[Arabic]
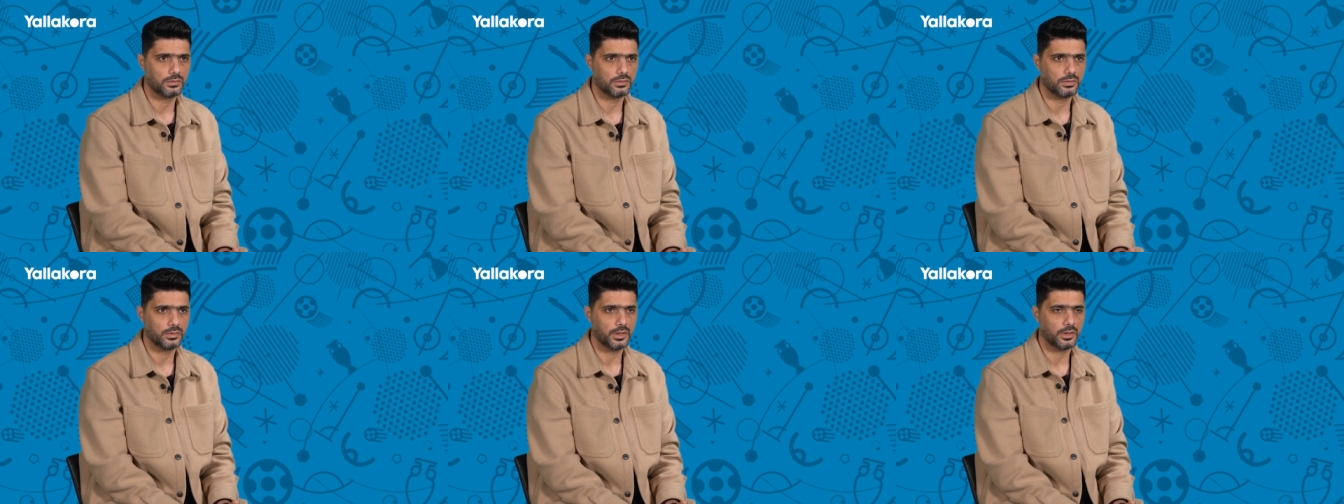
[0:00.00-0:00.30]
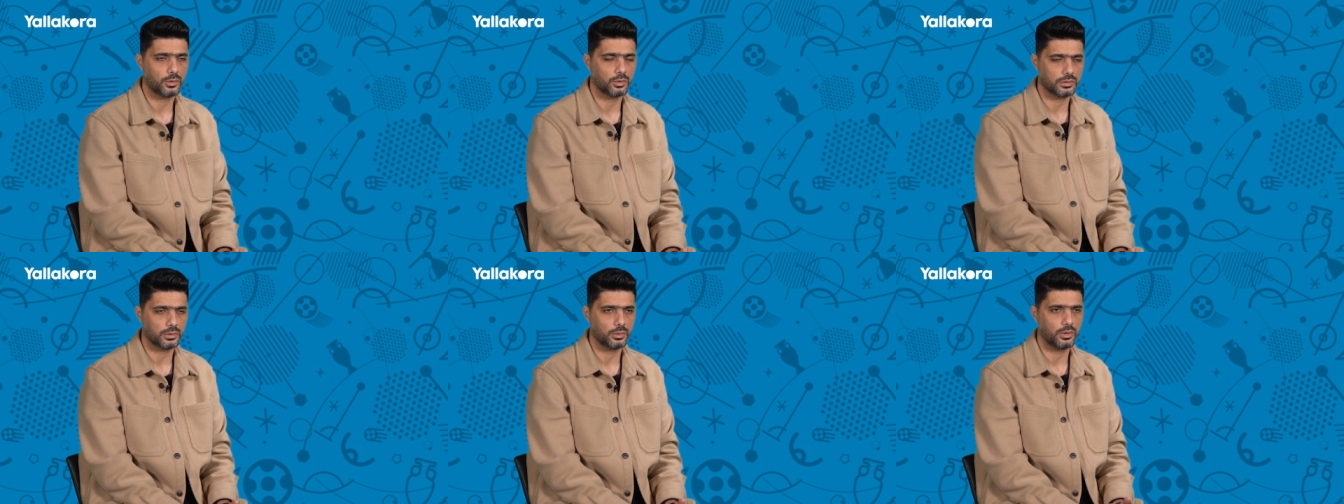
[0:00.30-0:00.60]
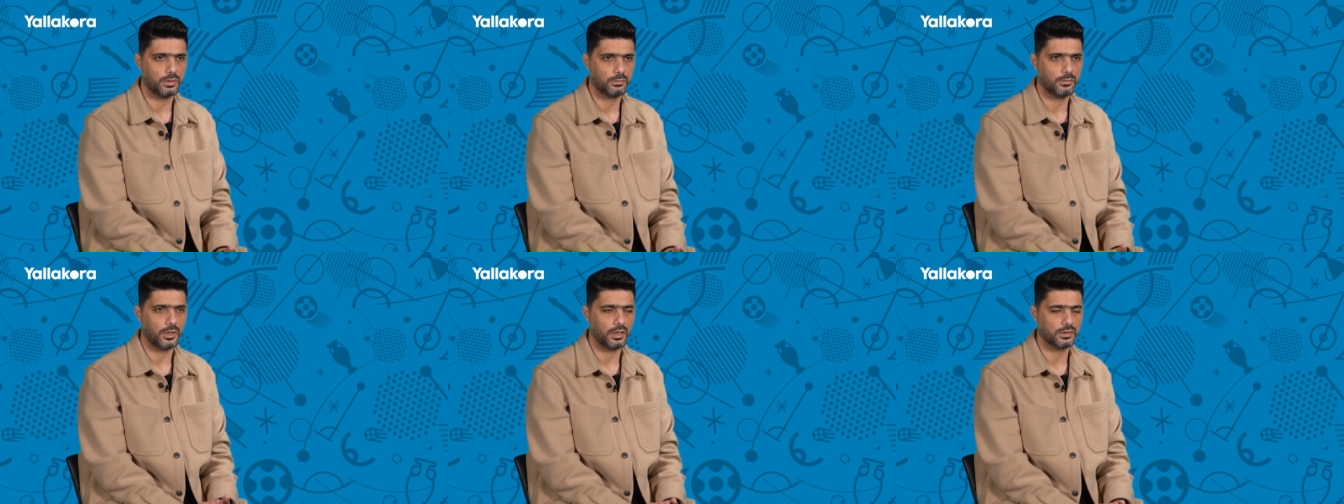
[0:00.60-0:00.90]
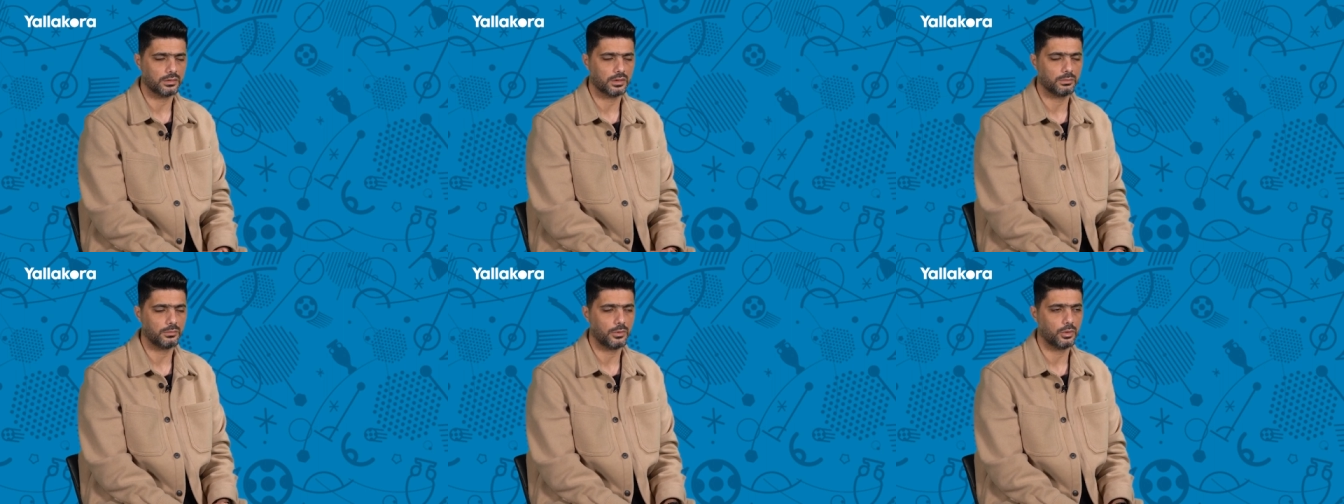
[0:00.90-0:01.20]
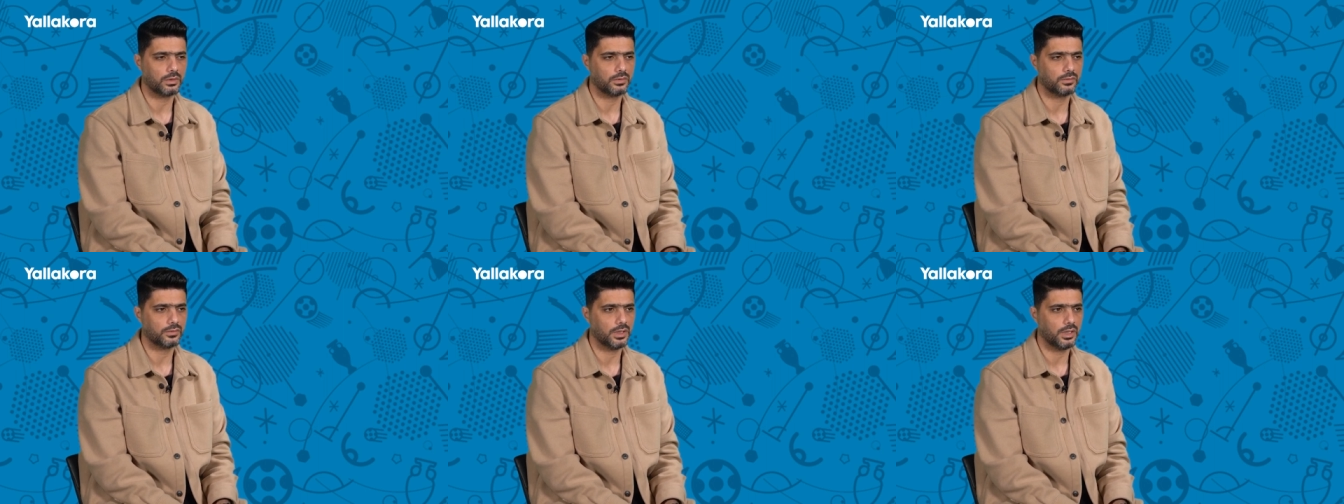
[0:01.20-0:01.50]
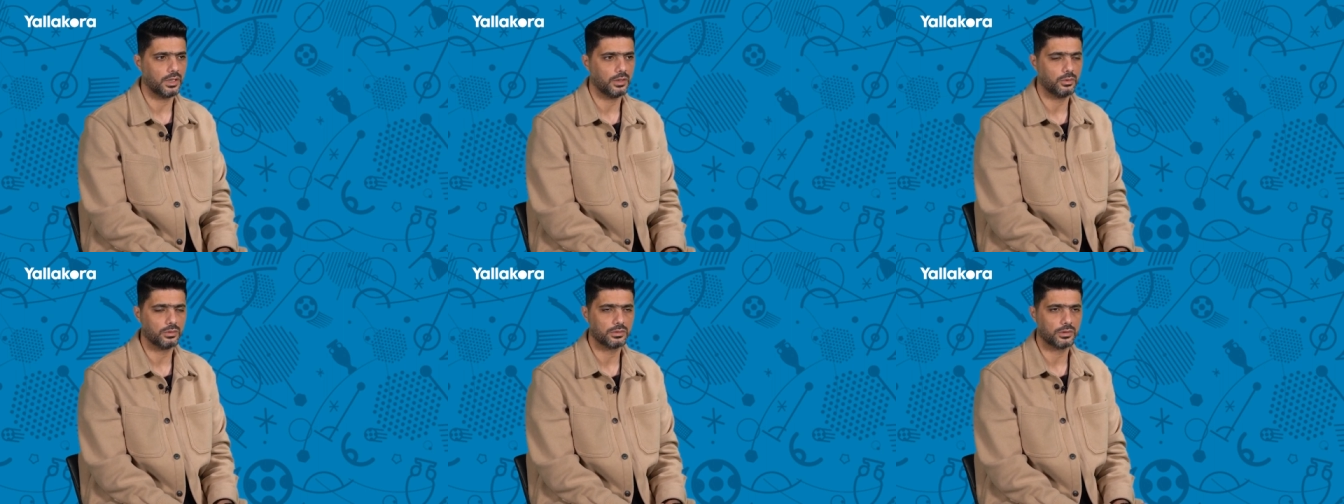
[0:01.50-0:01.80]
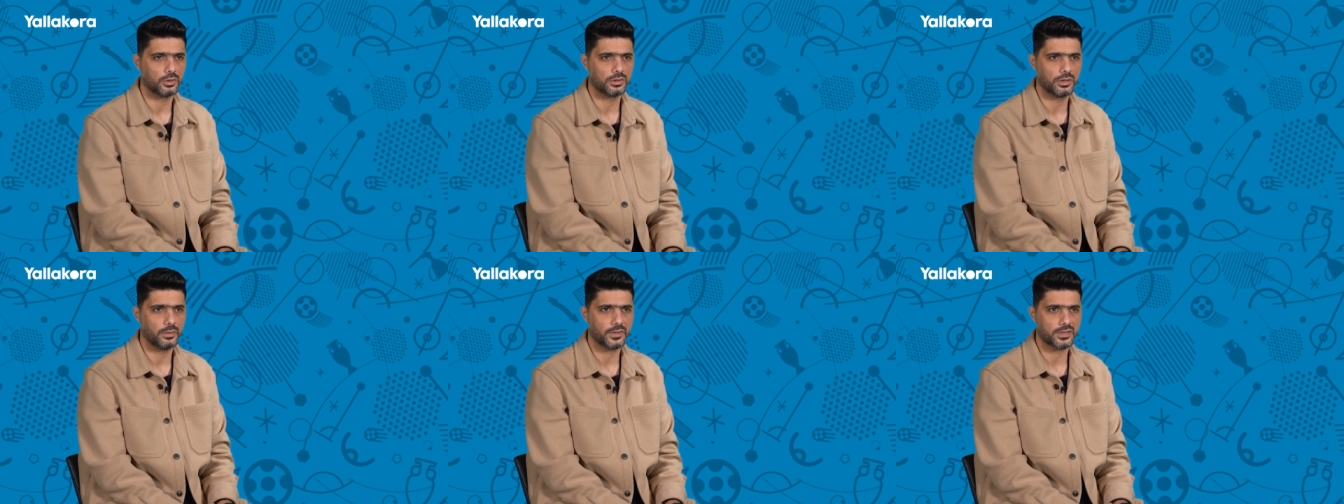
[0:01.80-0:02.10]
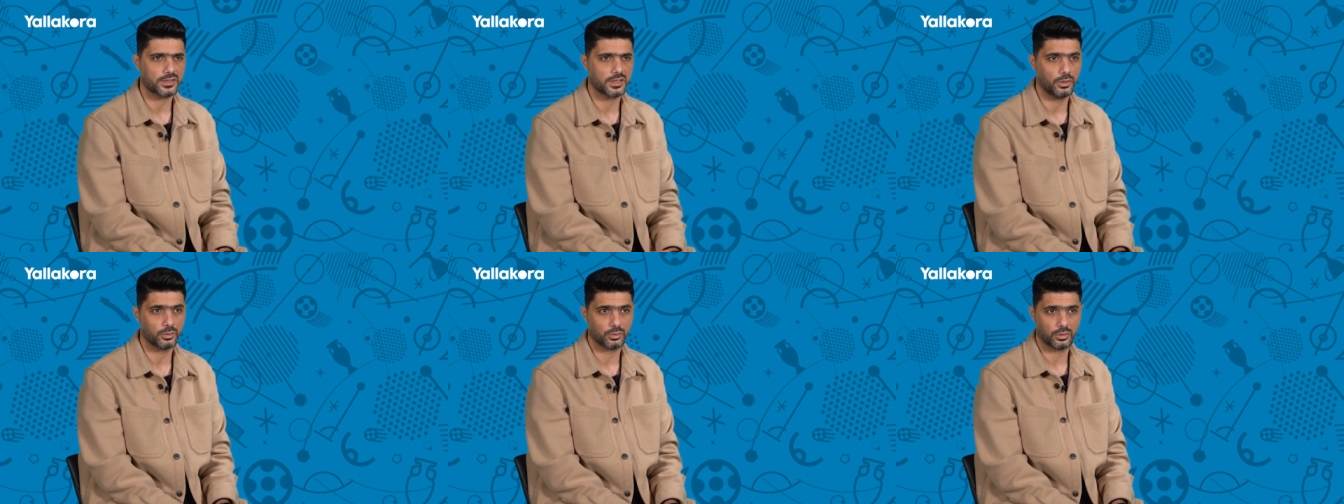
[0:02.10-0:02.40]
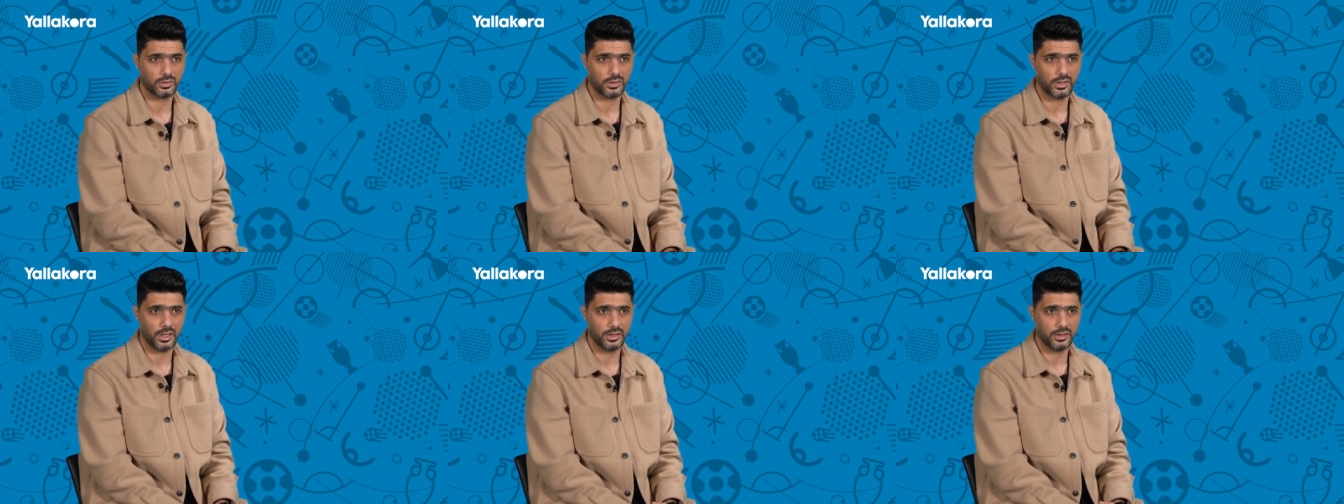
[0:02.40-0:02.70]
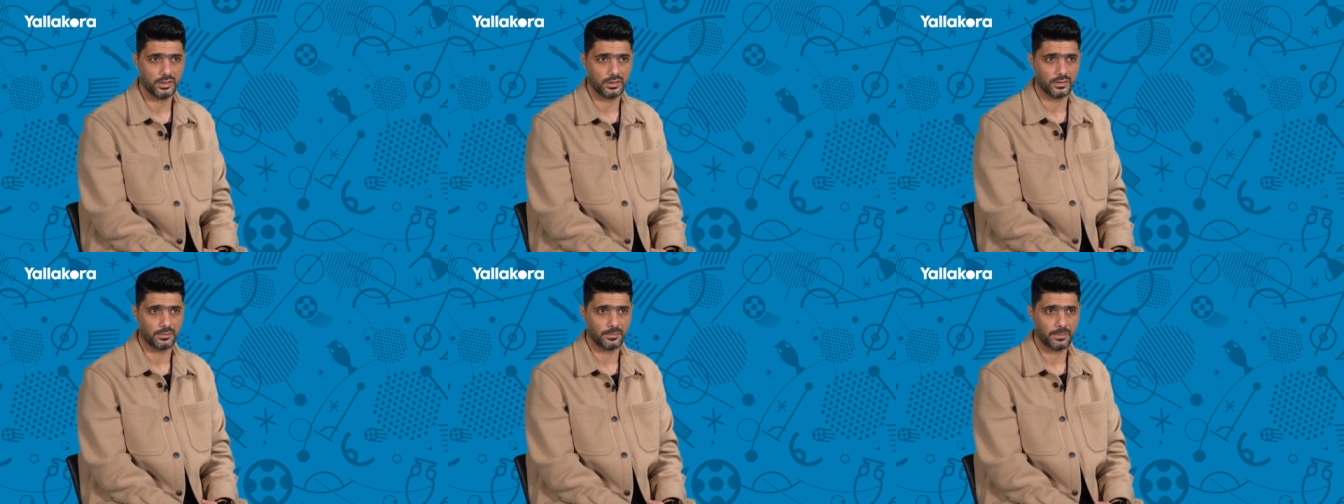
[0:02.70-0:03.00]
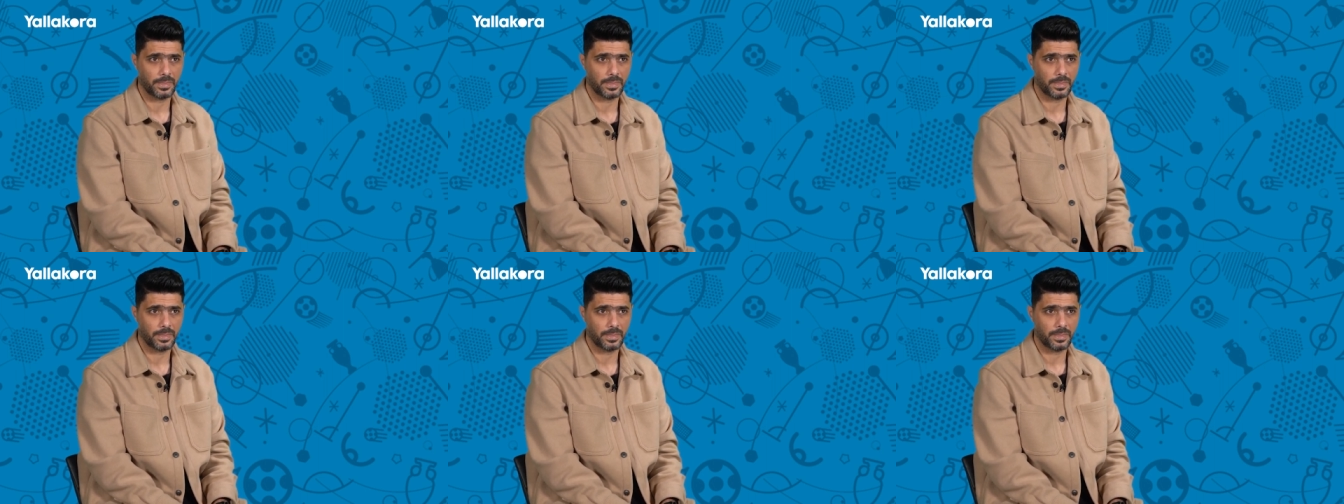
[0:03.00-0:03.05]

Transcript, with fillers: يعني كنت حاضر الموقف ده قال له انت قدامك ساعه وترد علينا